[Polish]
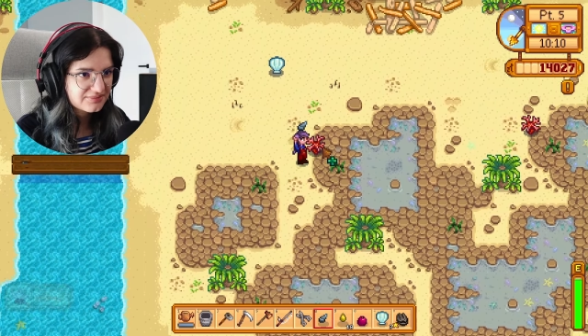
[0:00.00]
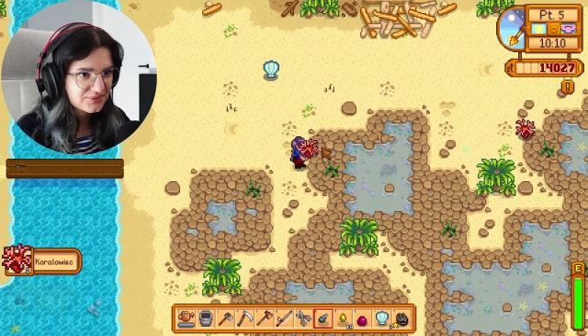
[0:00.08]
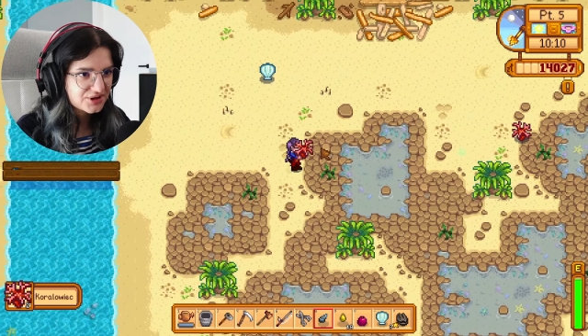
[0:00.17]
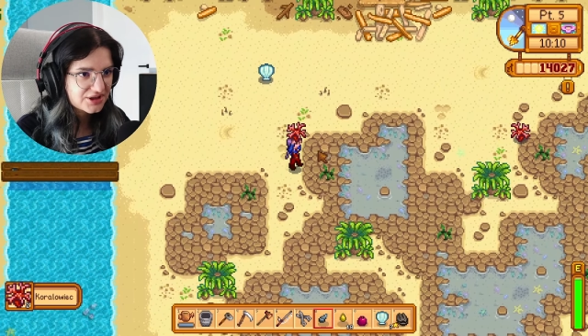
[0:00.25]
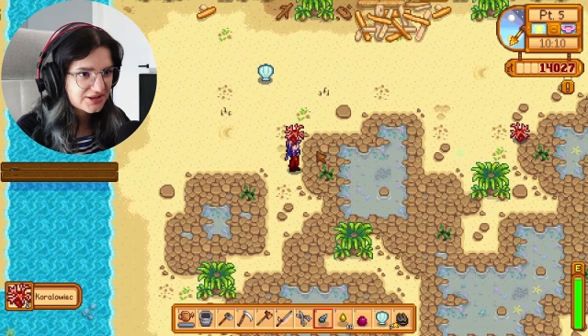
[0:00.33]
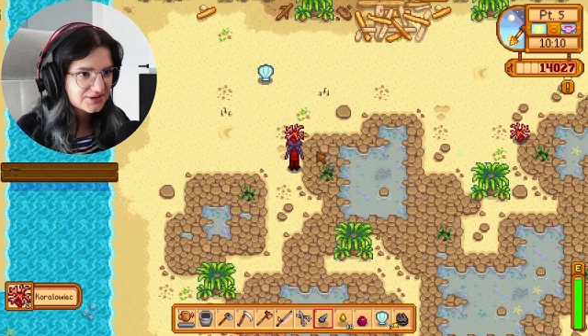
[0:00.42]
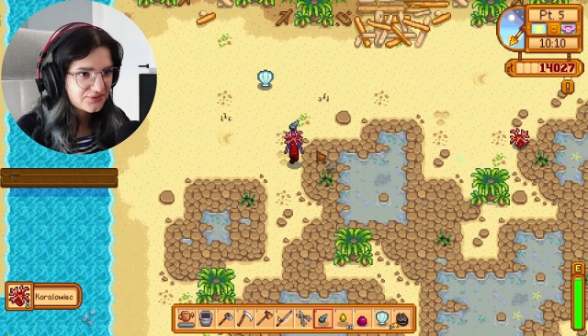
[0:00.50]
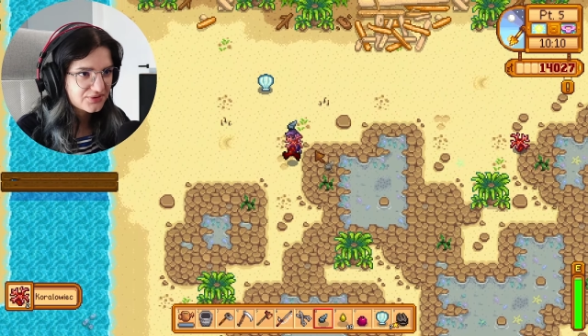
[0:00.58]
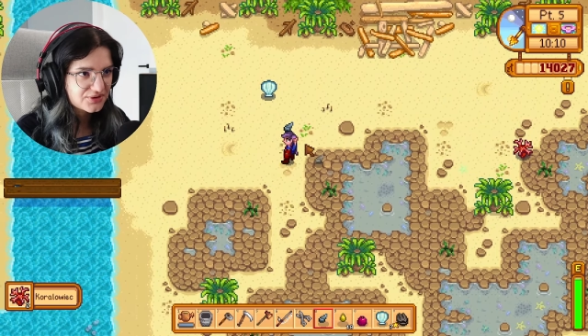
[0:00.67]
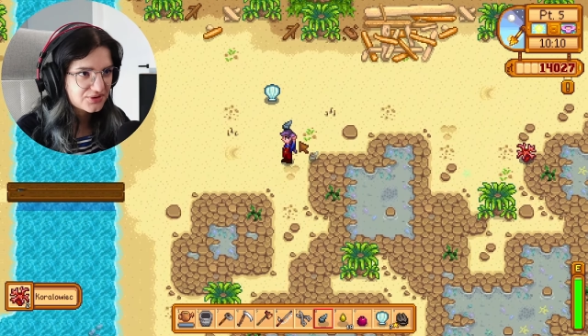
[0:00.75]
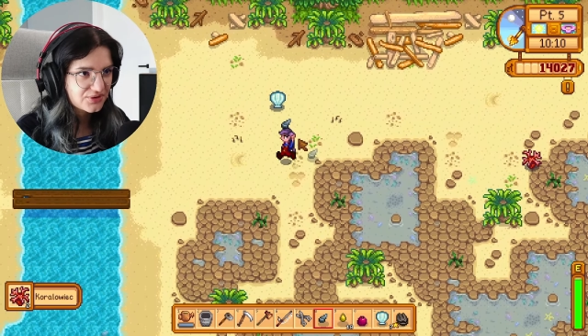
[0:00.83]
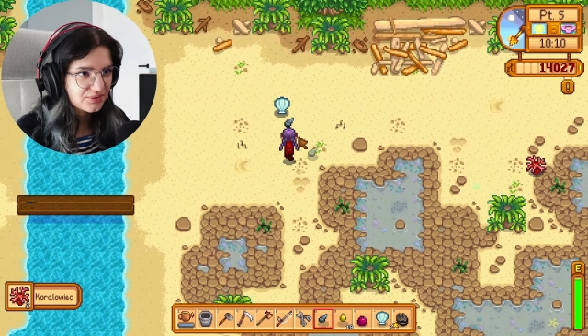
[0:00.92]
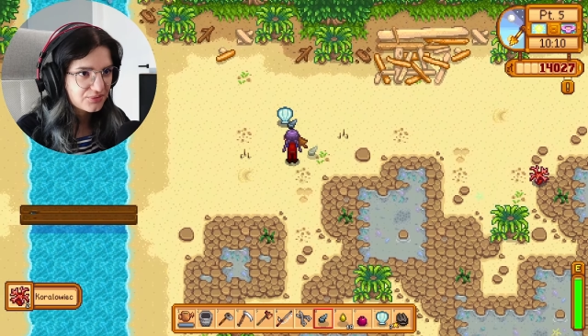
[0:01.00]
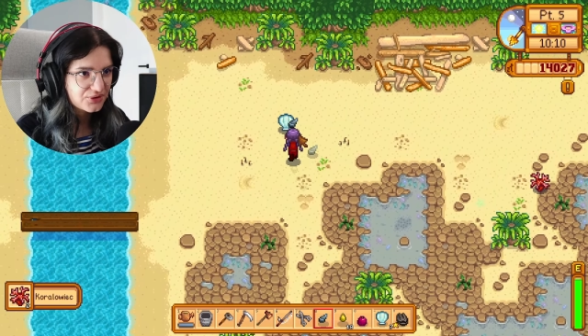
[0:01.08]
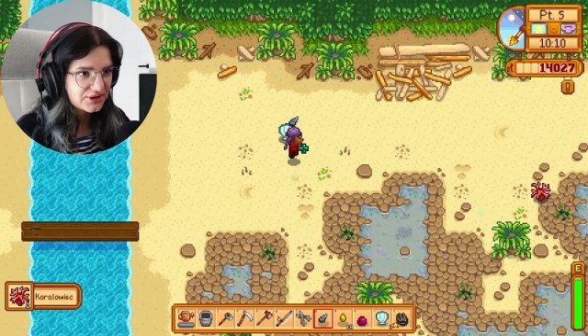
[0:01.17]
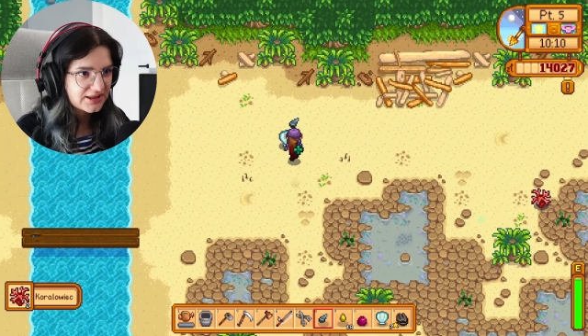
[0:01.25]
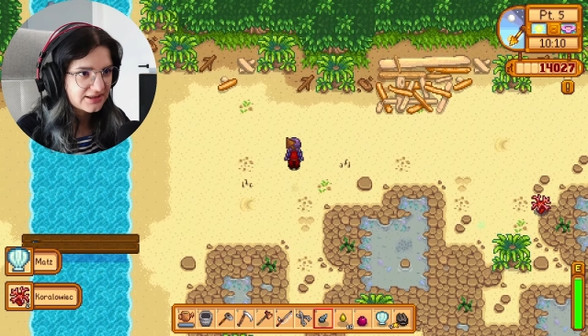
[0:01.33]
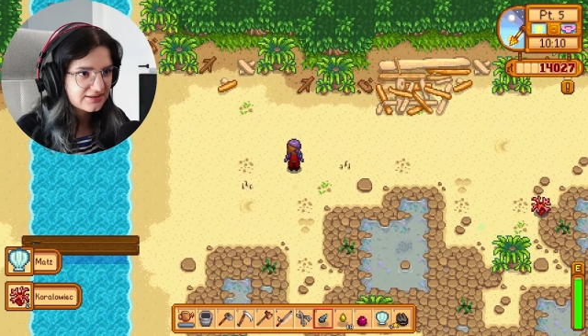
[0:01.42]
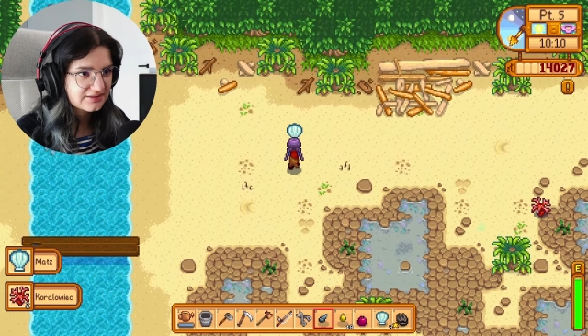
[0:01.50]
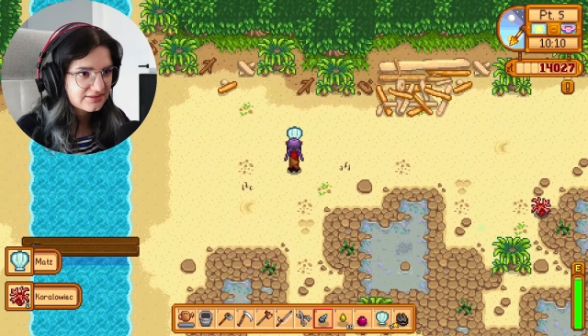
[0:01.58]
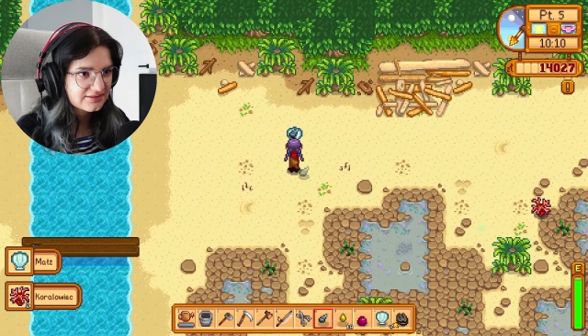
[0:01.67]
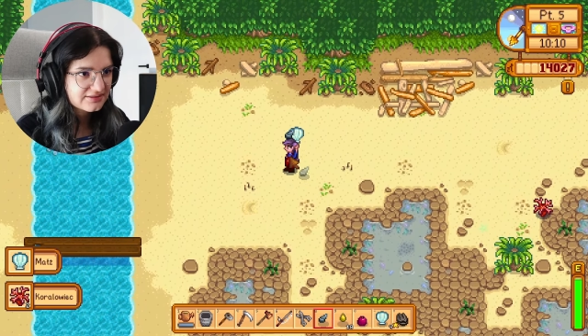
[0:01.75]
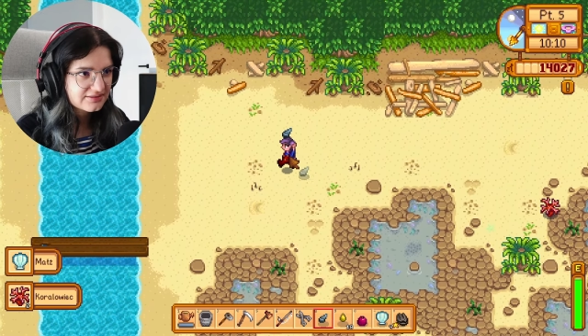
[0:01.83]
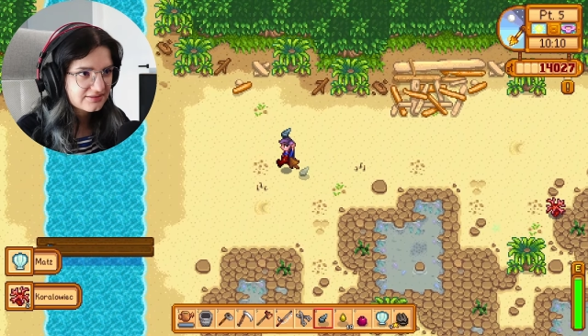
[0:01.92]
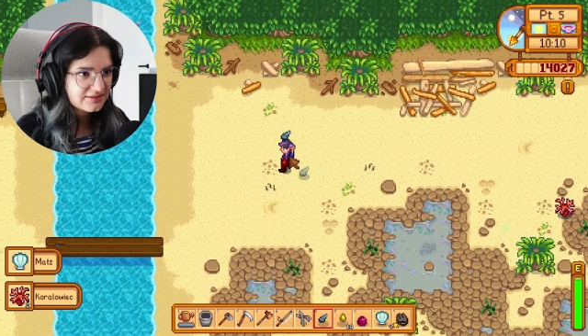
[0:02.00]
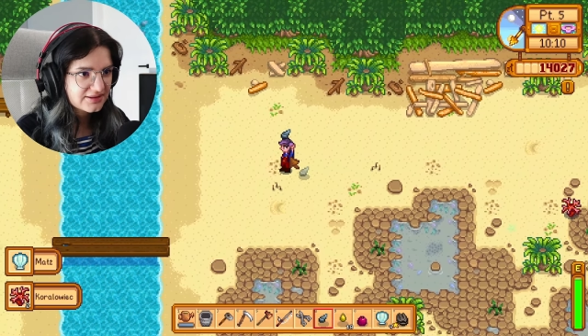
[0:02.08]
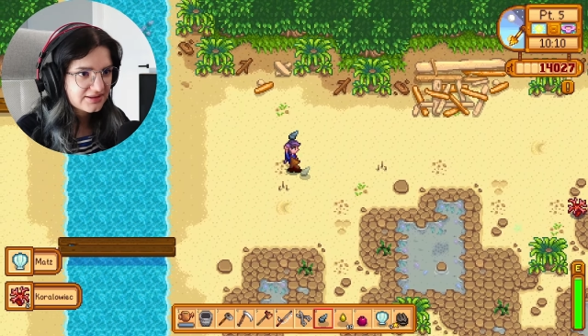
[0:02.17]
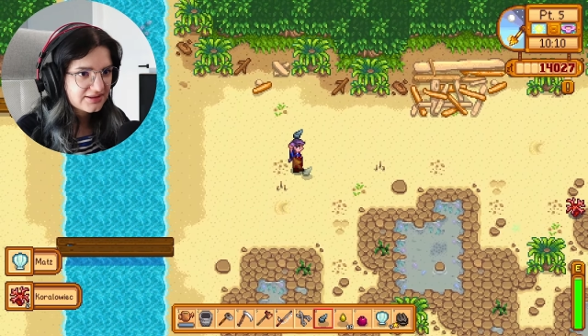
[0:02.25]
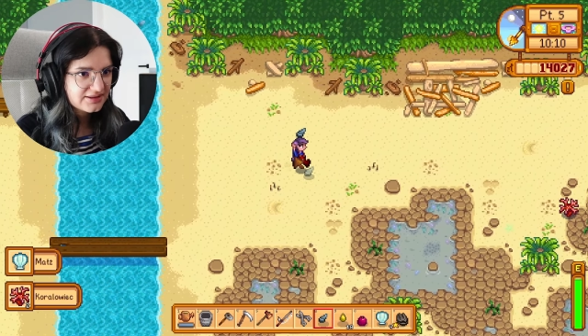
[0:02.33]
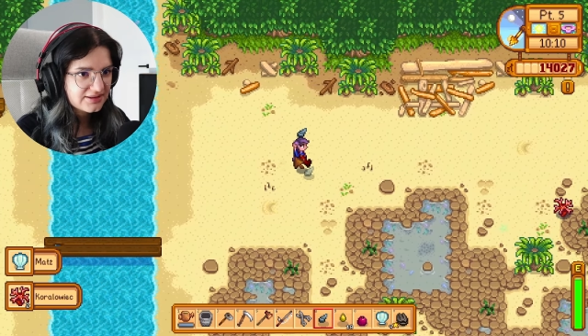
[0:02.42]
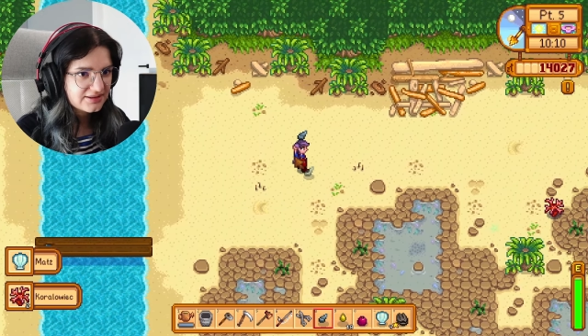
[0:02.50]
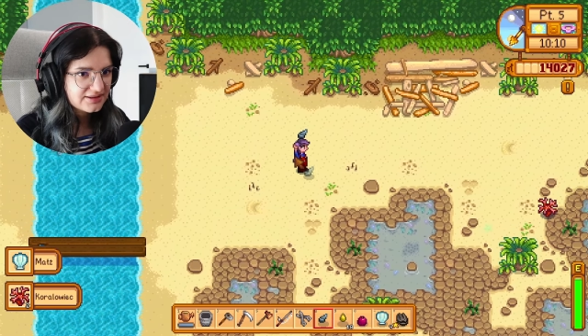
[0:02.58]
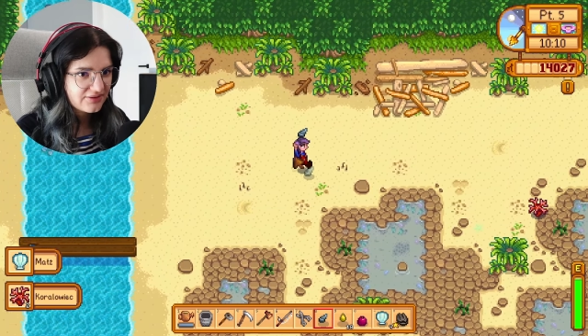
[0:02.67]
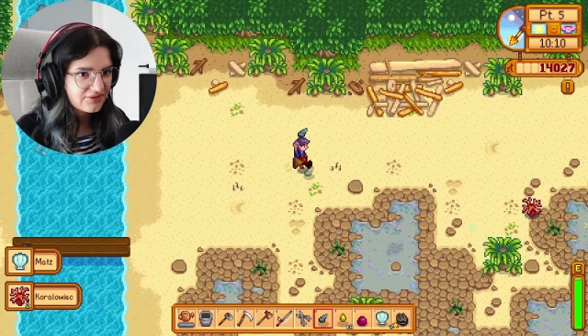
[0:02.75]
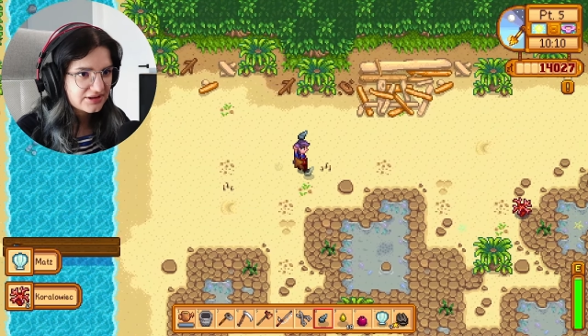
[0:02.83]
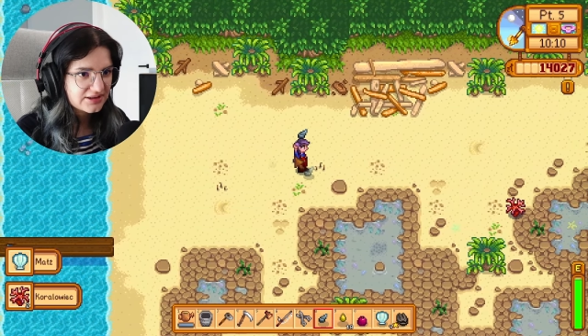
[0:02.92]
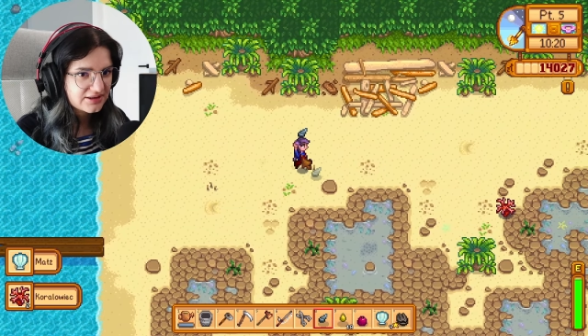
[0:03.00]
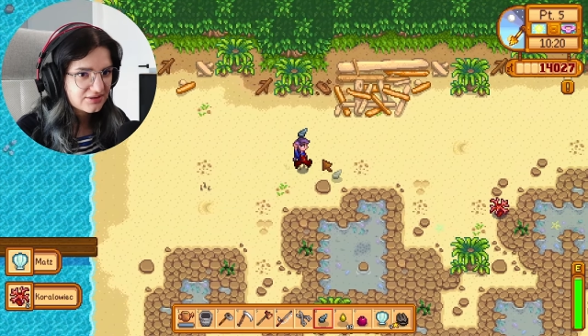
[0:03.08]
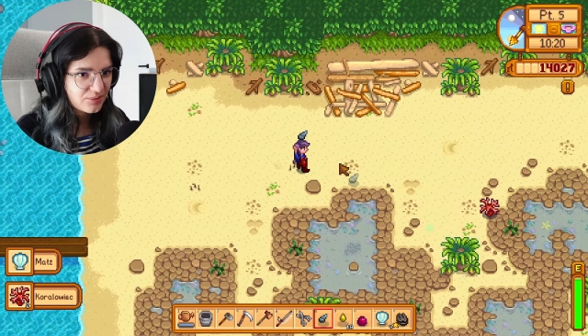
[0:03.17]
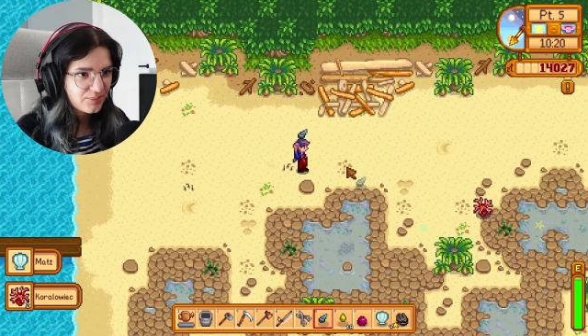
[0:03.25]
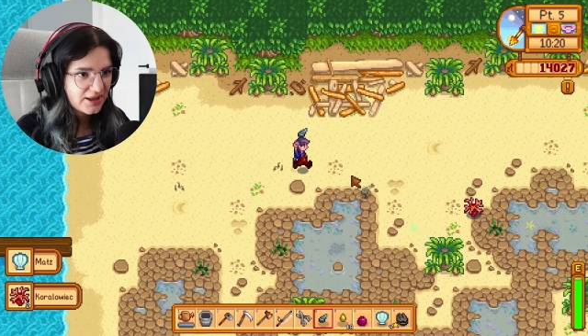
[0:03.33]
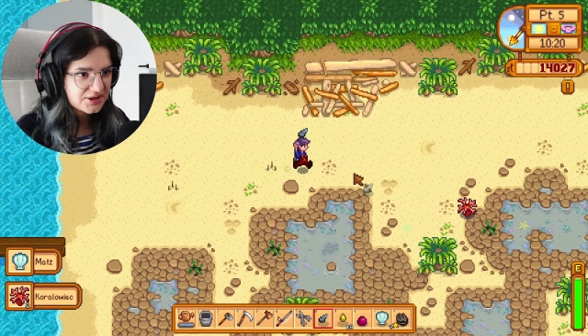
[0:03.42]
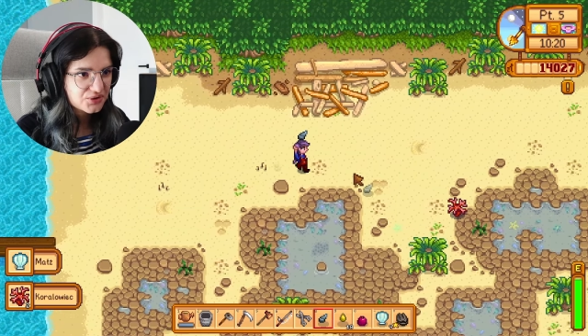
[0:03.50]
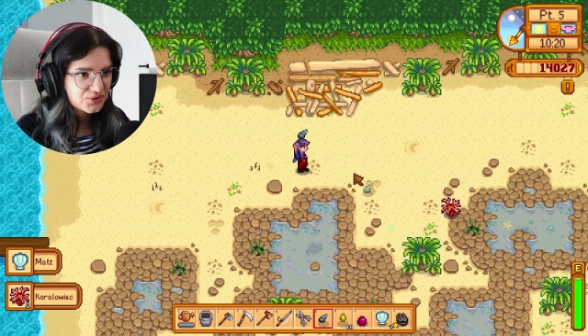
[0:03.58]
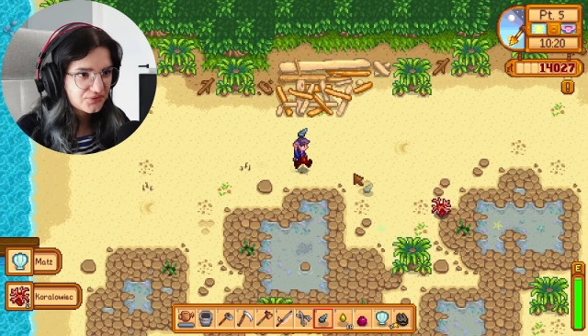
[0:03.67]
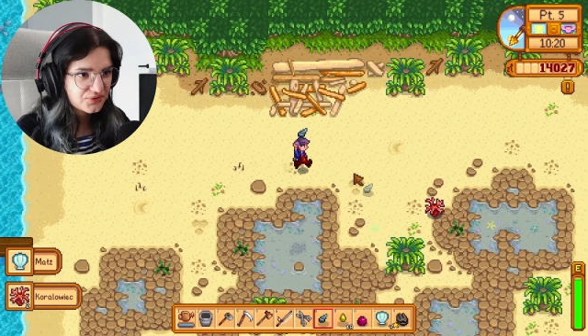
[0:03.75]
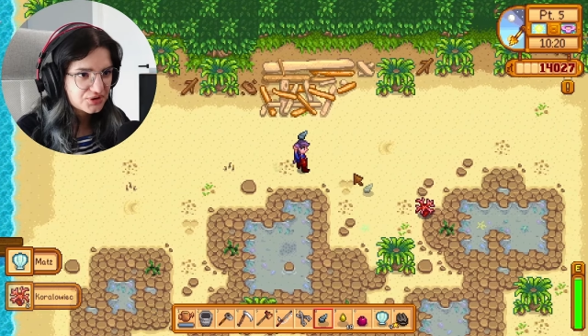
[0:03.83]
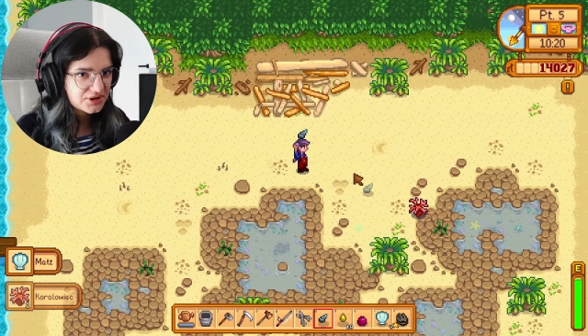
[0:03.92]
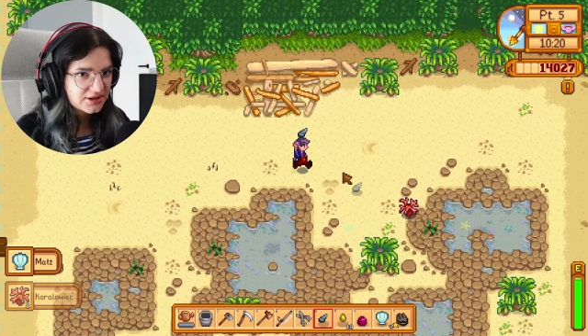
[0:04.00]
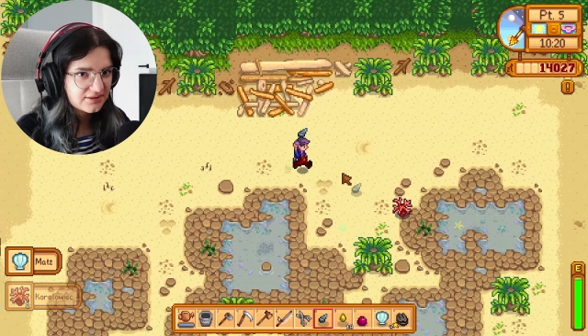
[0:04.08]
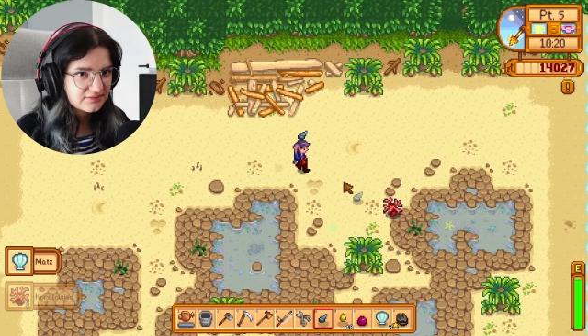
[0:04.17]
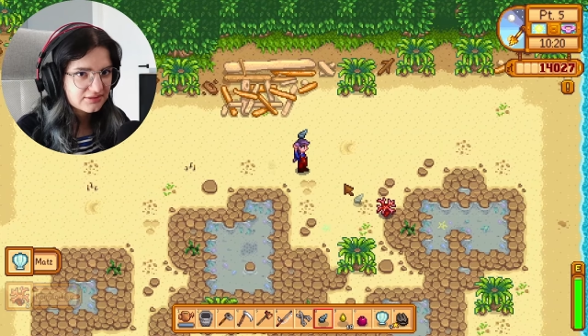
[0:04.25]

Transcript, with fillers: Muszę się cofnąć do domu i tak. Nawet tych robaczków już nie,